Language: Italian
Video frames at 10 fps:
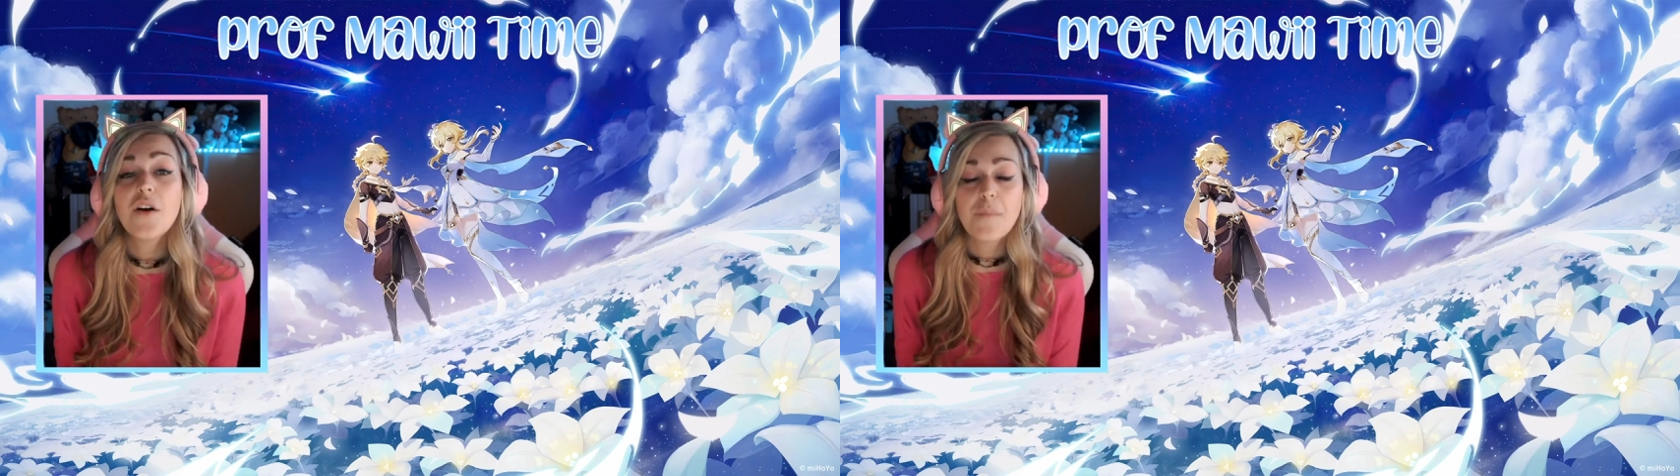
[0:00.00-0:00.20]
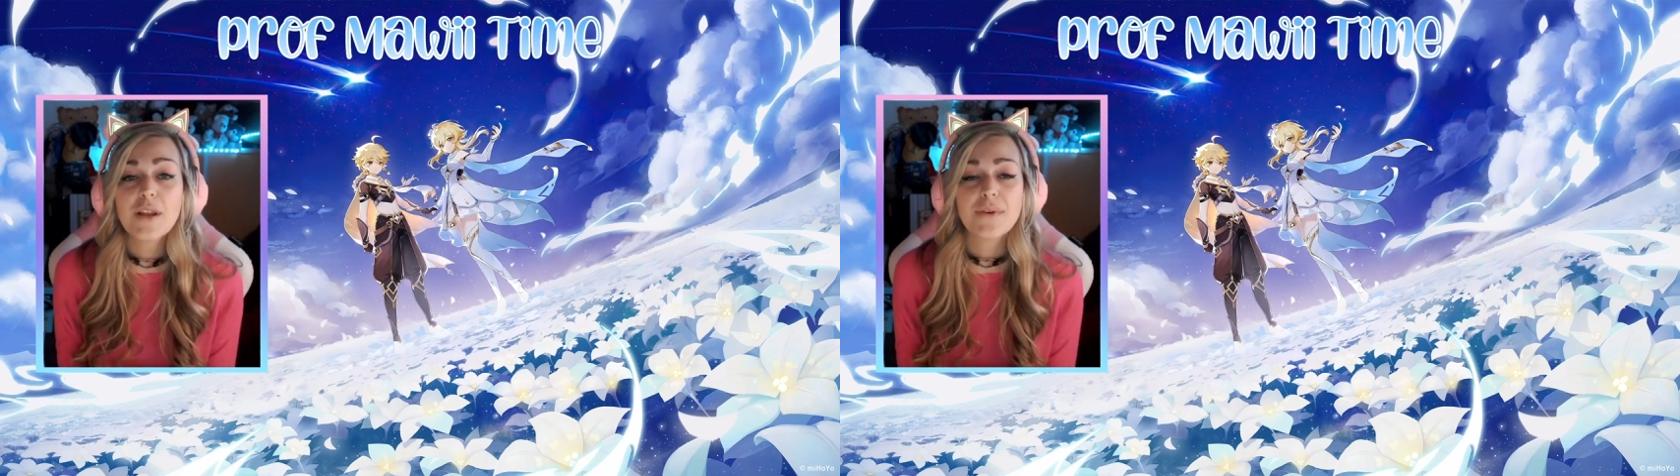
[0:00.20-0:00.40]

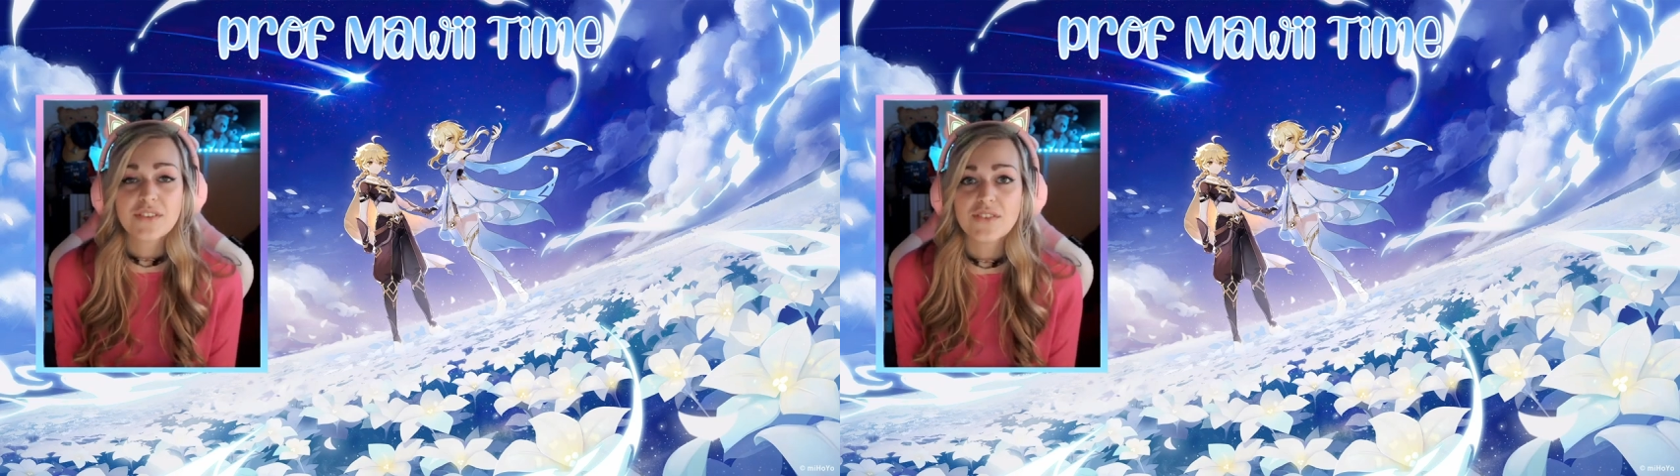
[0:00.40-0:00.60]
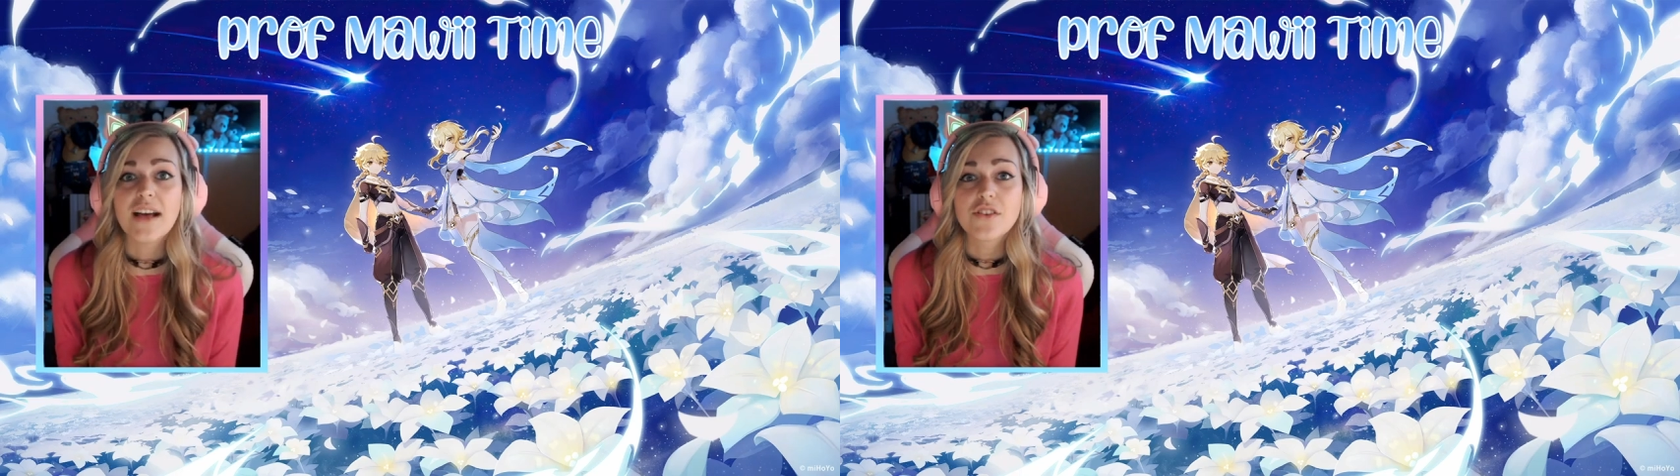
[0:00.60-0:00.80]
per i
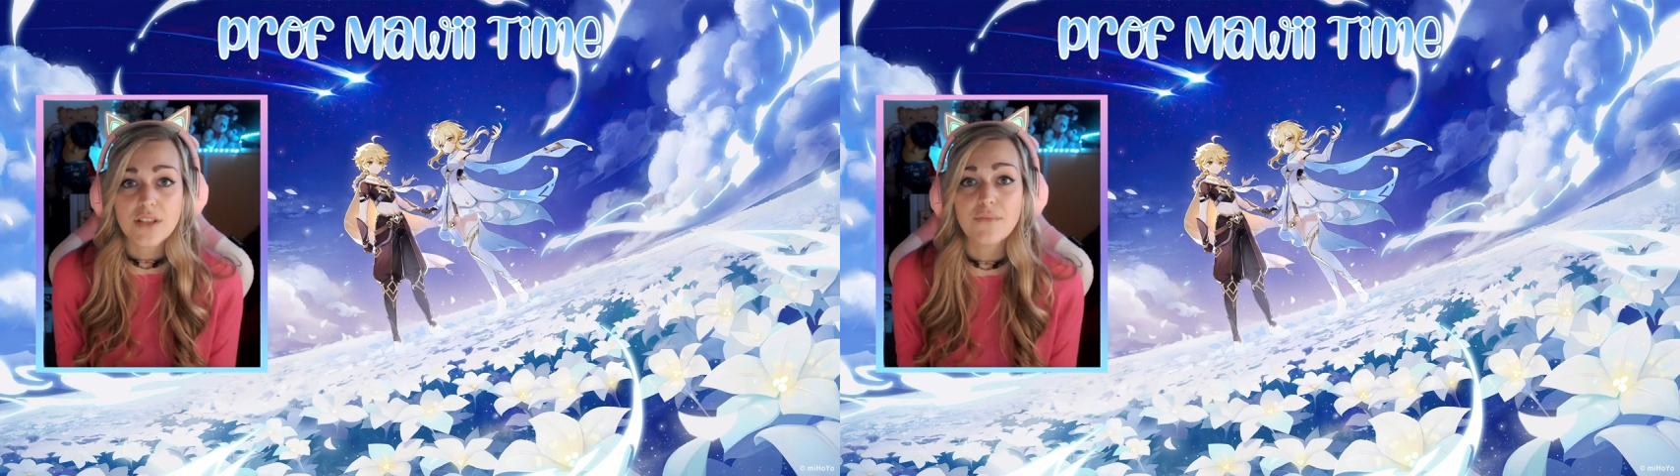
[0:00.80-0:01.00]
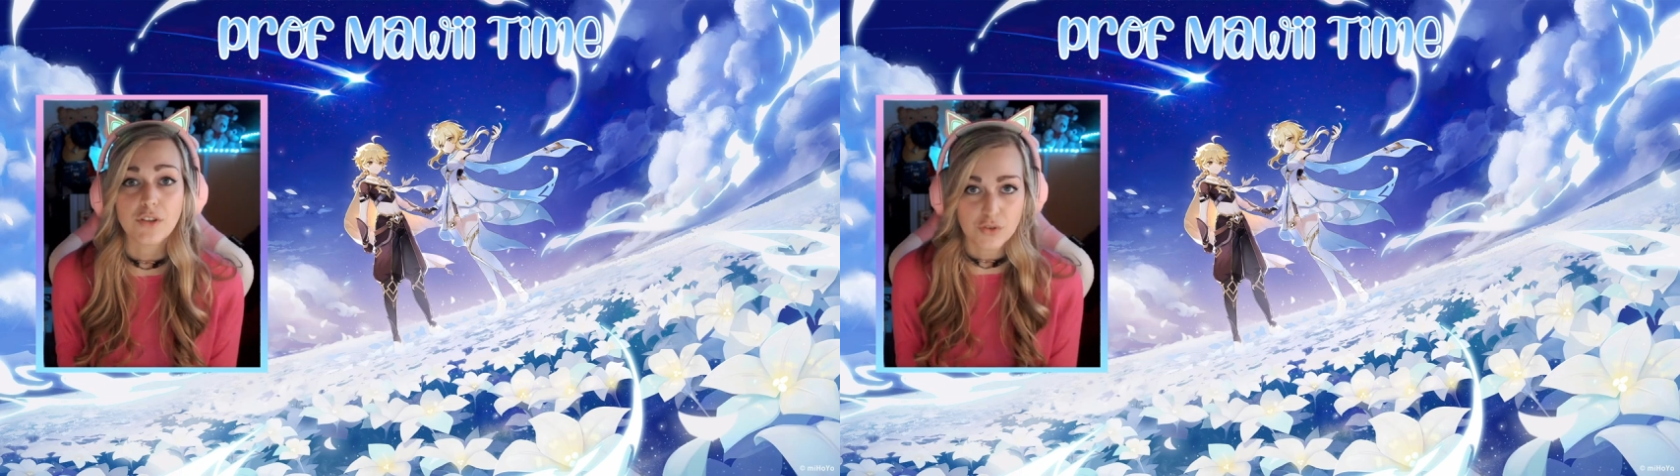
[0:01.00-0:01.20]
personaggi
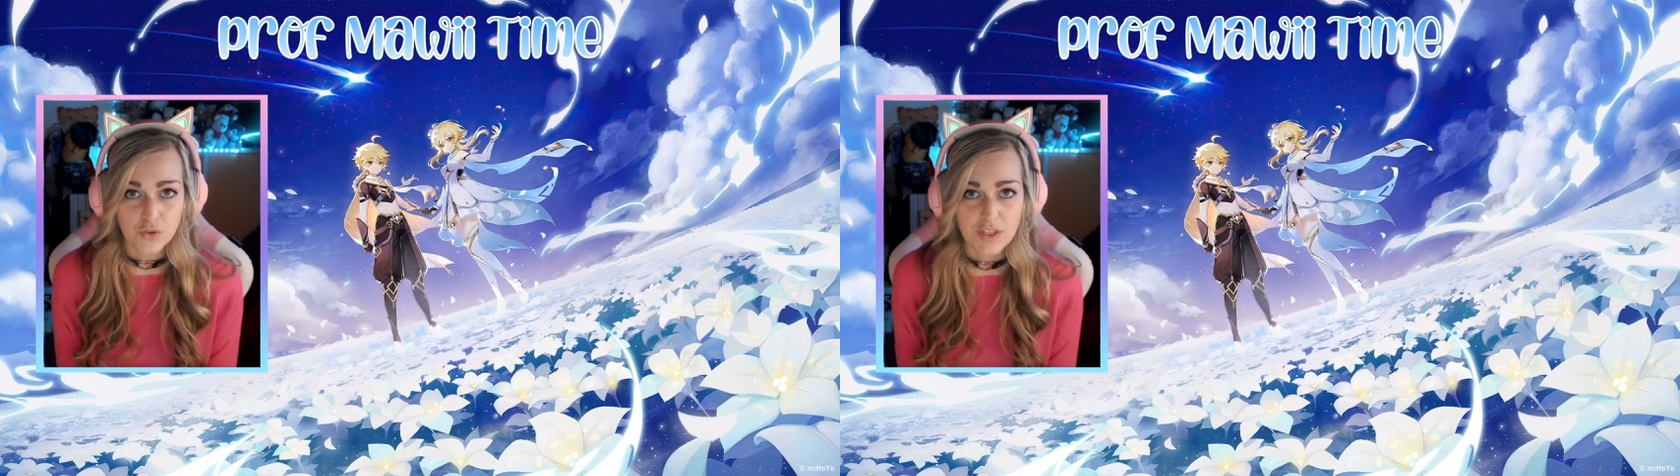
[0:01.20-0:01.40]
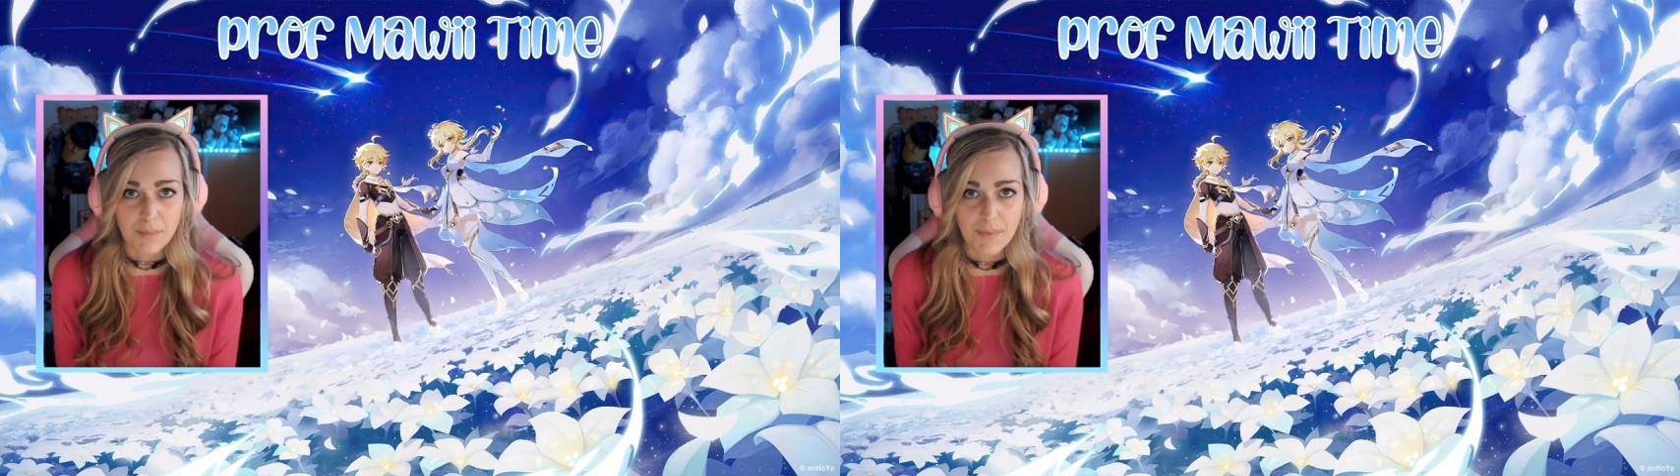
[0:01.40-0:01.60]
del vostro
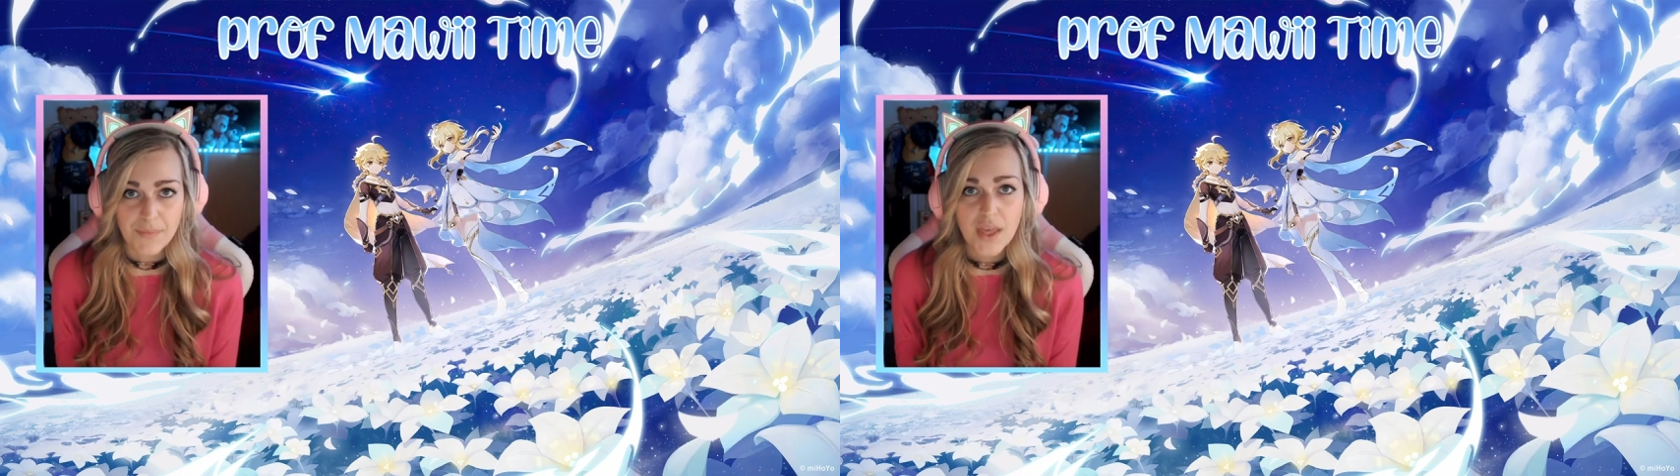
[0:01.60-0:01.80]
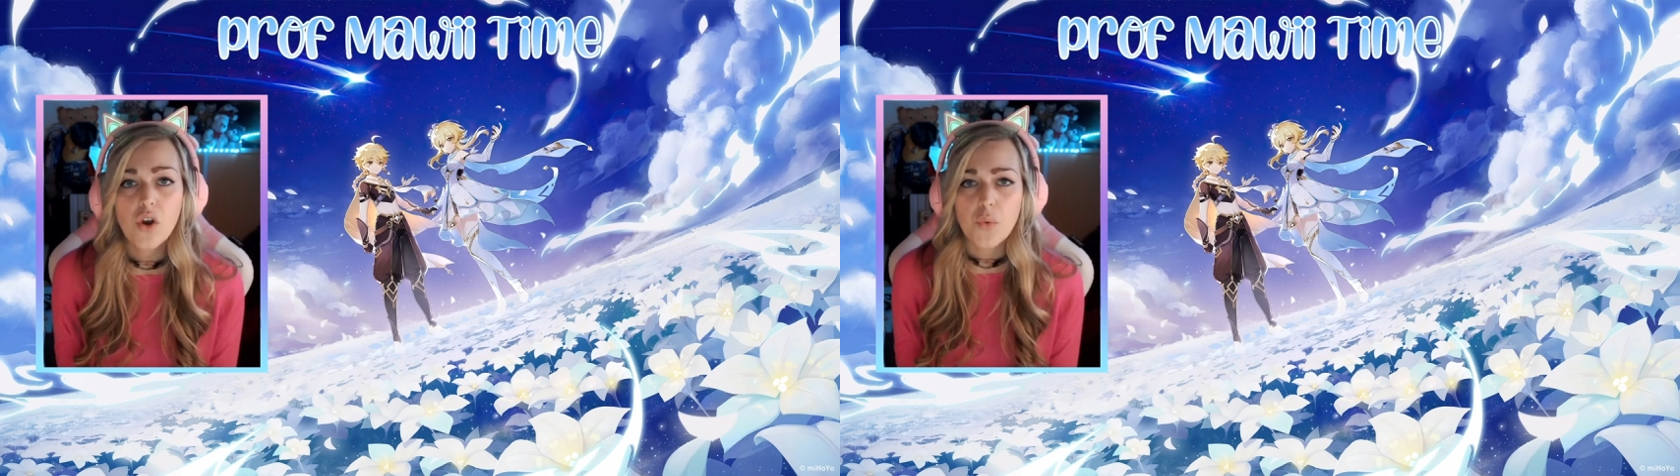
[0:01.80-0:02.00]
team.